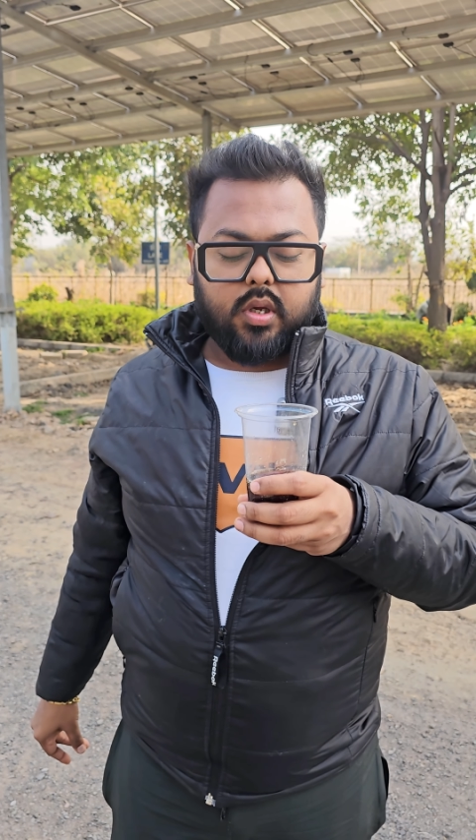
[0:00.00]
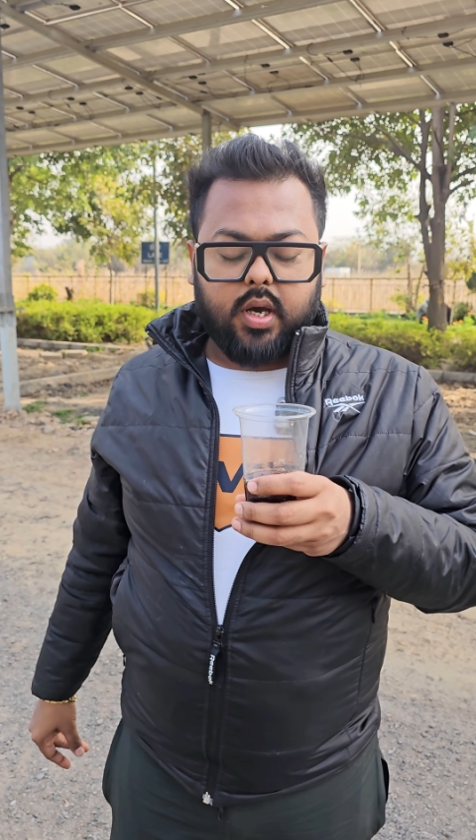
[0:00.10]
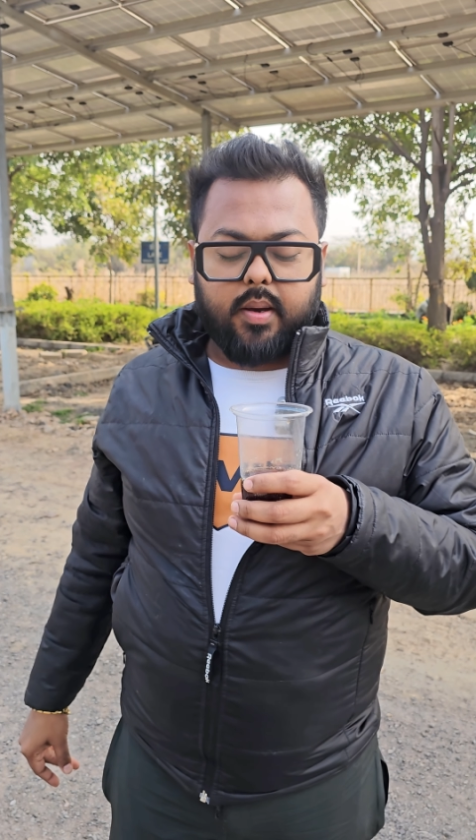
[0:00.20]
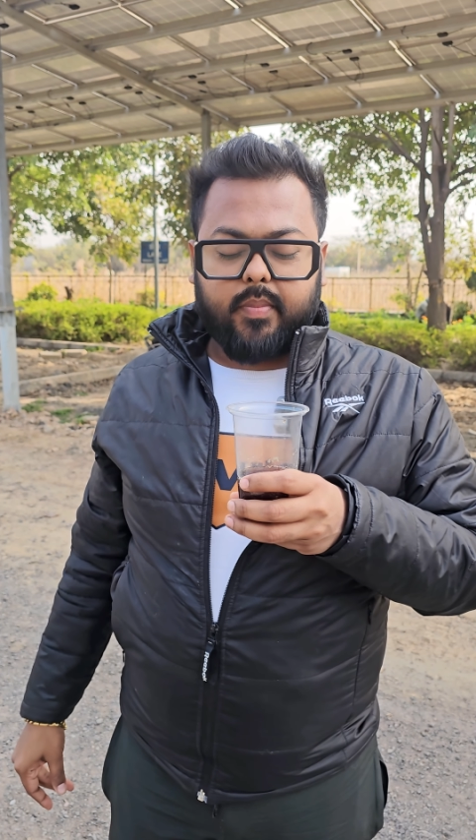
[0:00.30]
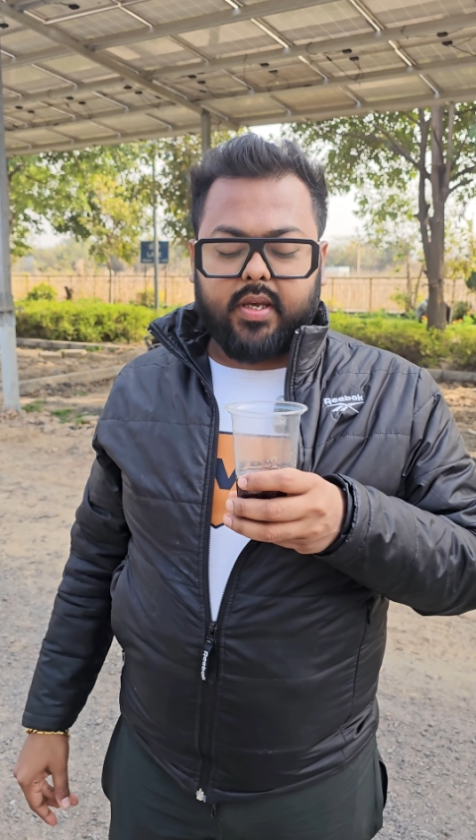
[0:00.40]

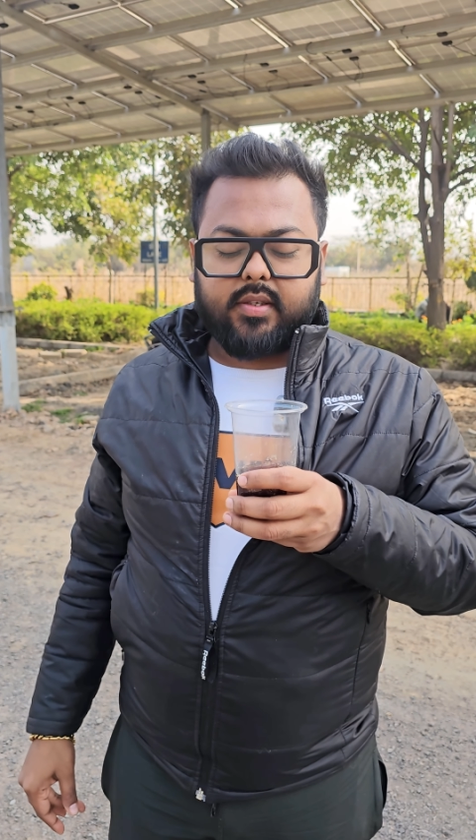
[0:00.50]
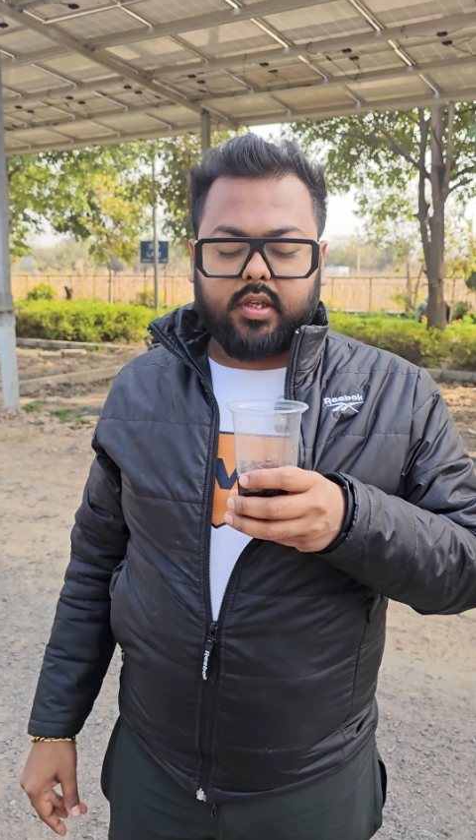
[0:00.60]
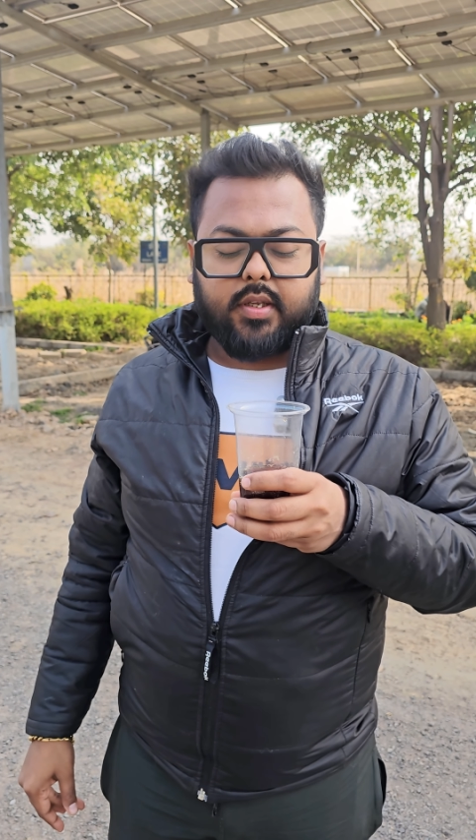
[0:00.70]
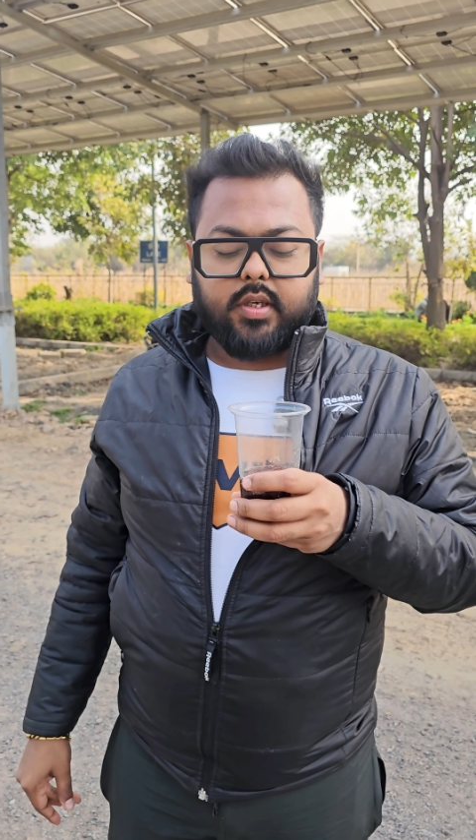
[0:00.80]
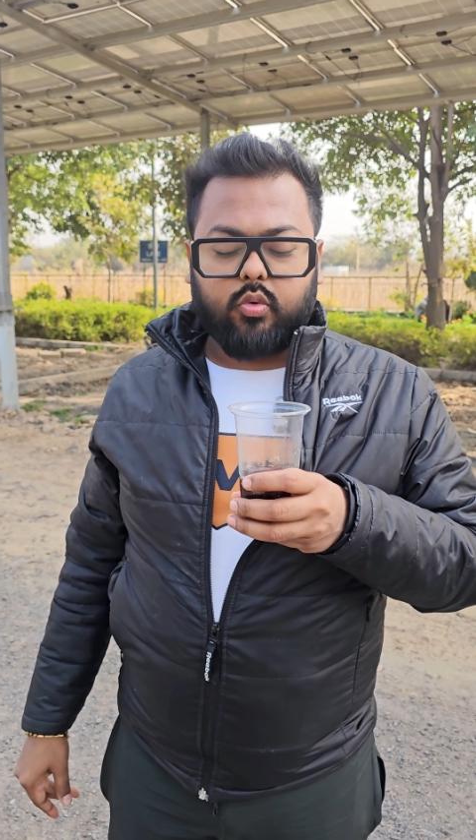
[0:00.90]
अब मैं इसे
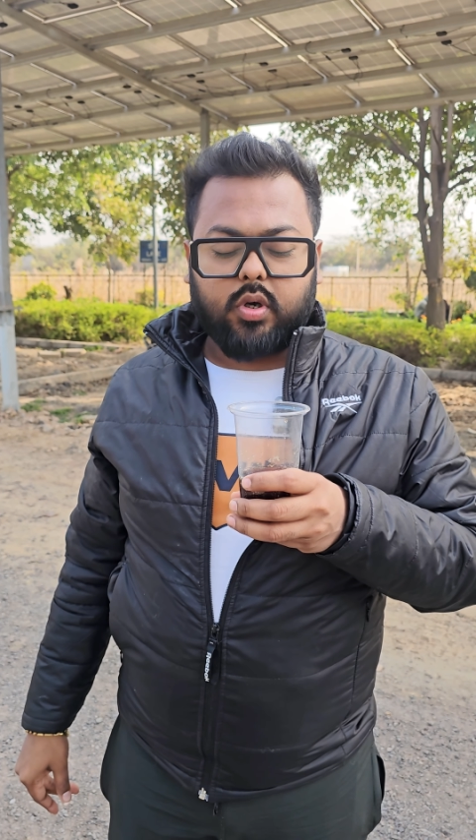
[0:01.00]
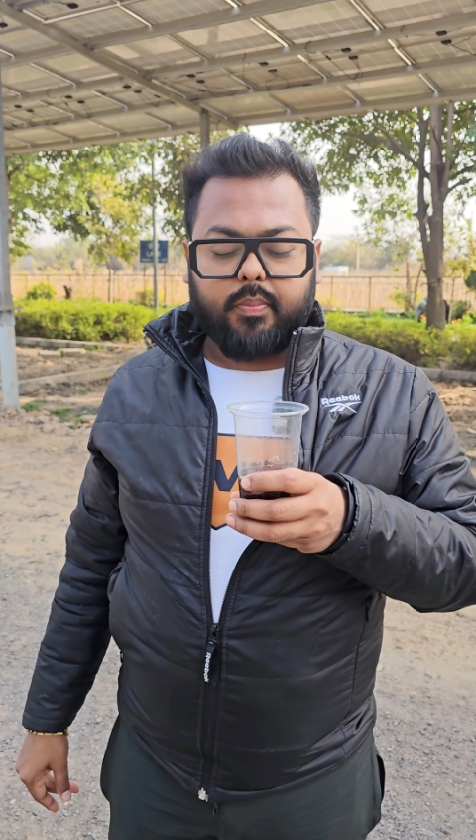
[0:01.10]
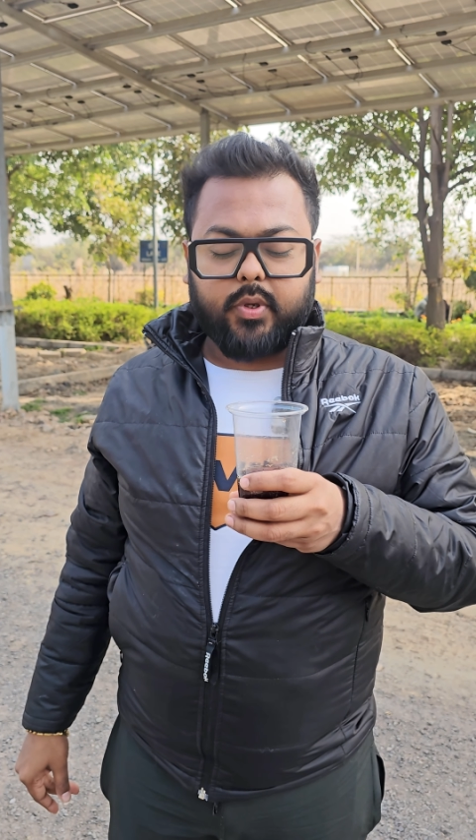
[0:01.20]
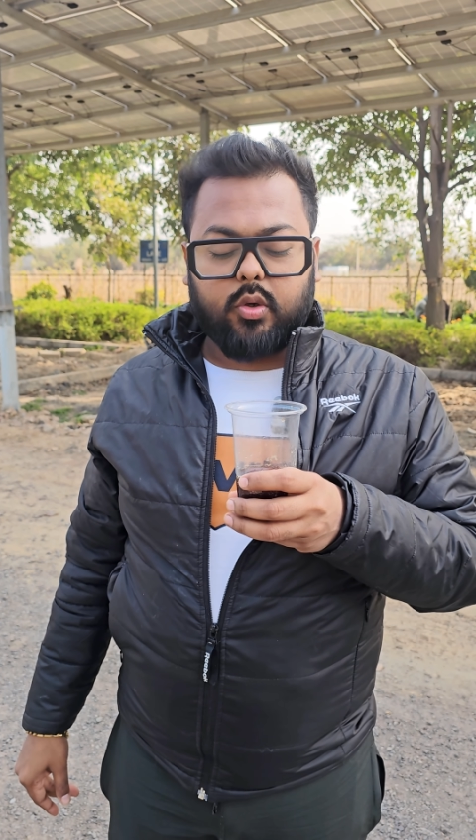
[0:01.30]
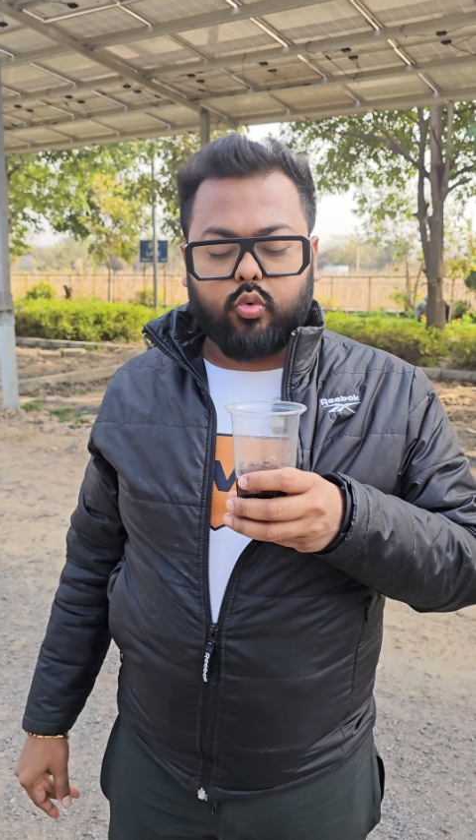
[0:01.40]
ले जाऊंगा
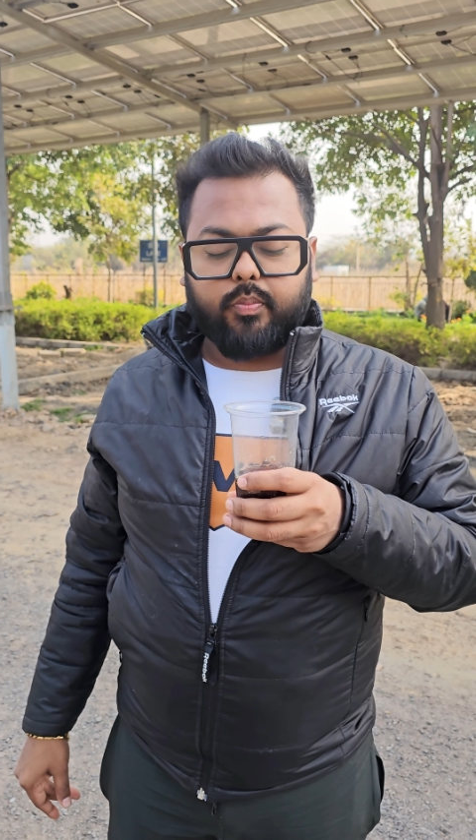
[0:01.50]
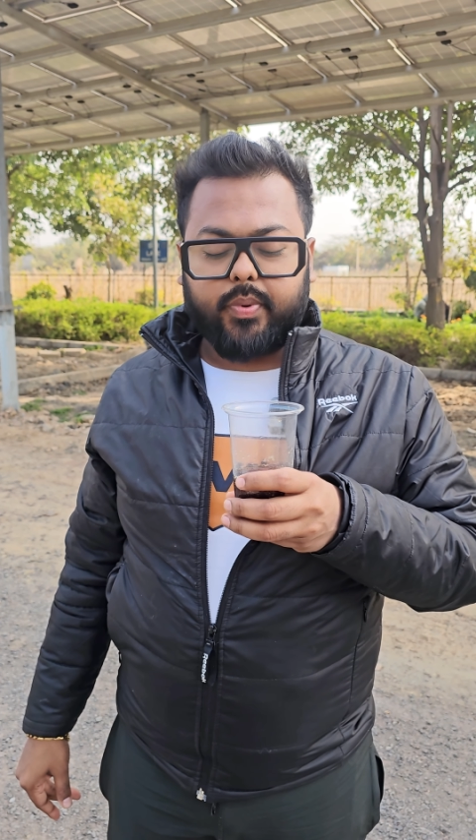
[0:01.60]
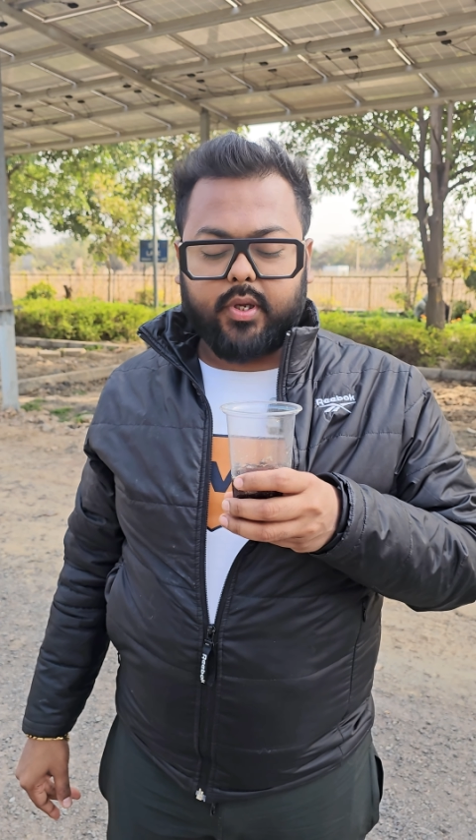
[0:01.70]
अपने रूम पे